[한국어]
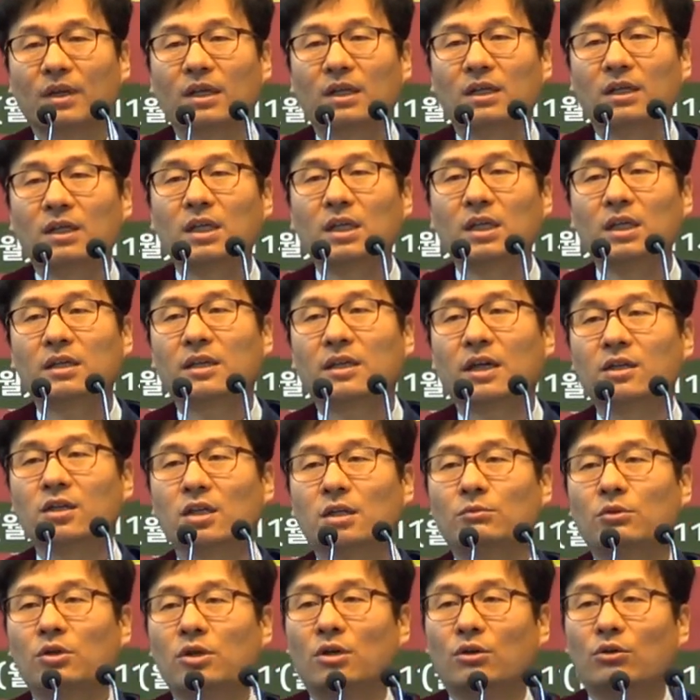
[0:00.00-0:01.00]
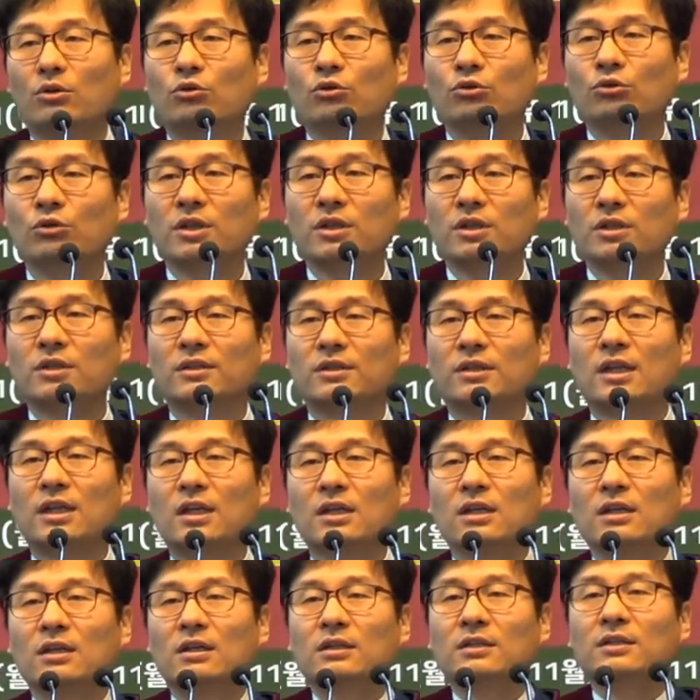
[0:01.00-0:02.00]
이 개념을 우리는
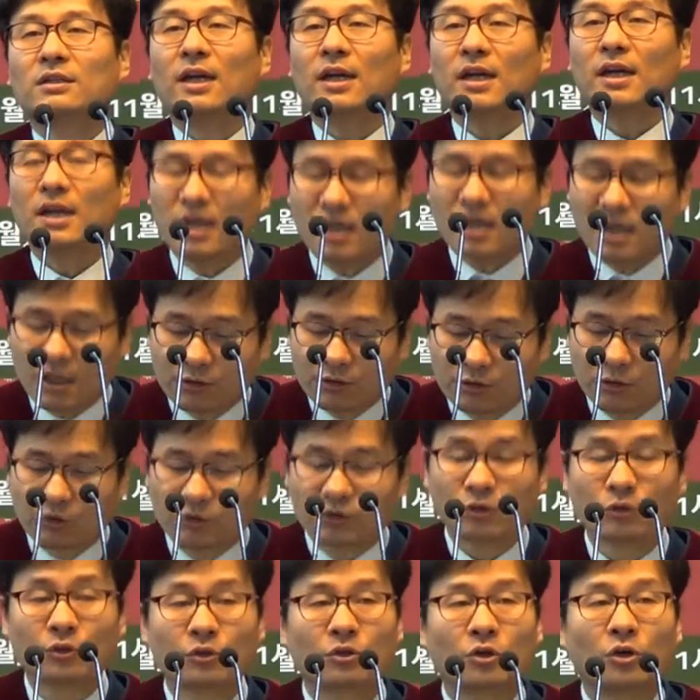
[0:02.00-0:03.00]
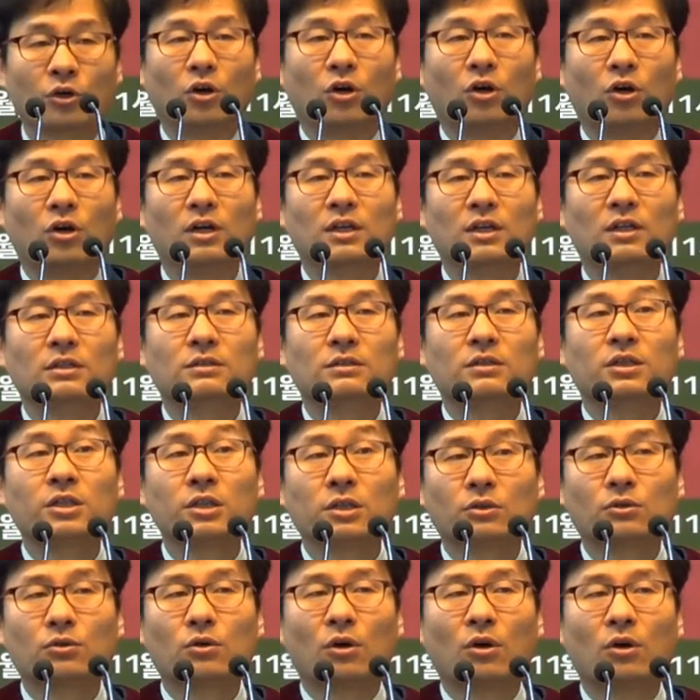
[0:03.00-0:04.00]
계속적으로
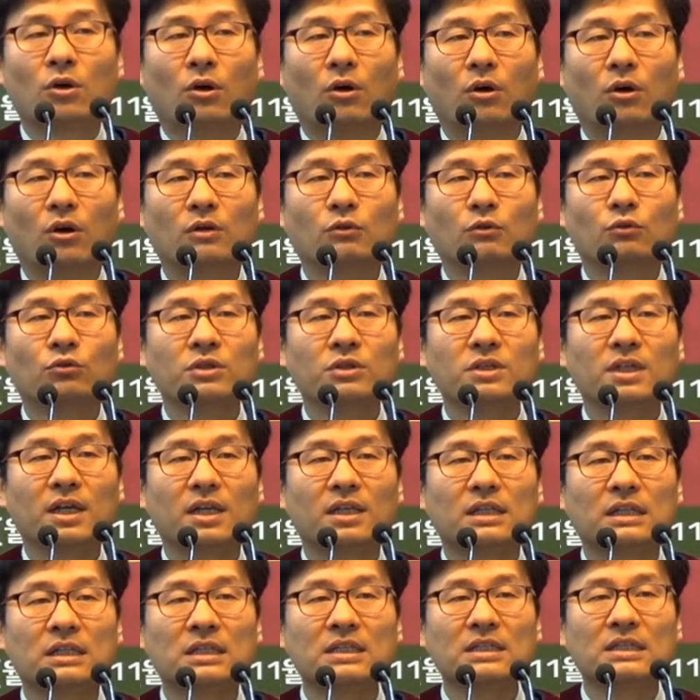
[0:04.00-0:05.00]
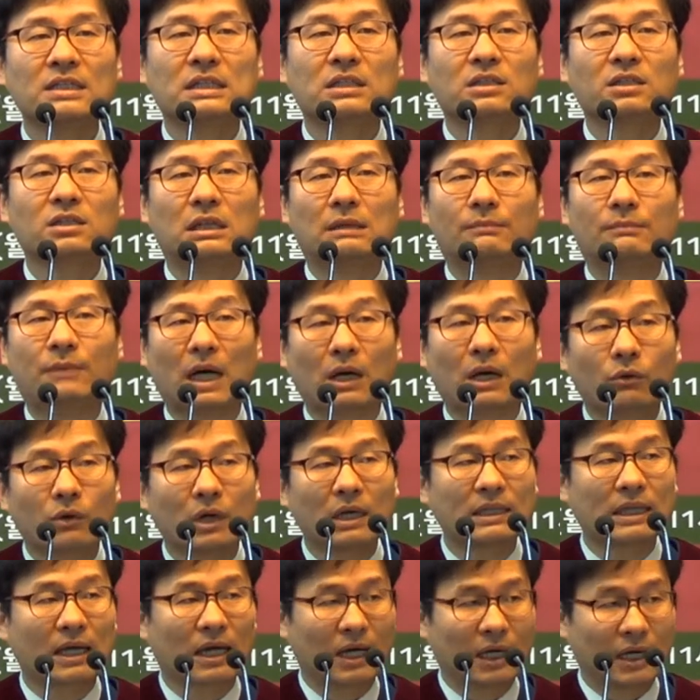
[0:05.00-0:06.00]
듣고 우리의 인식을 바꿔
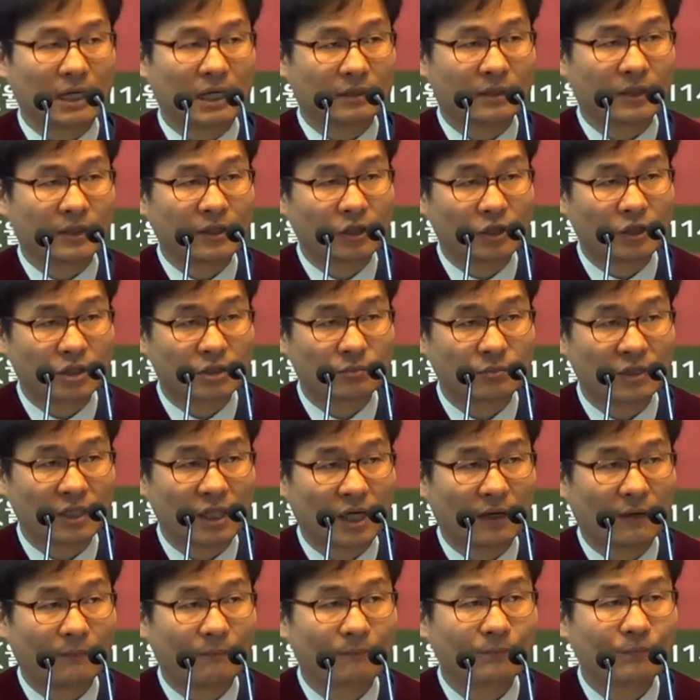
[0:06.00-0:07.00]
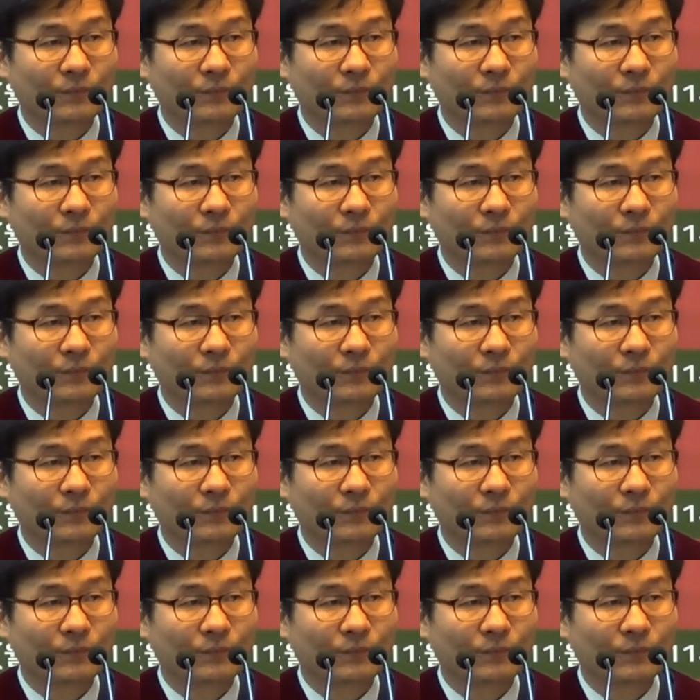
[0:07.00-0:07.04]
나가야 되는 것입니다.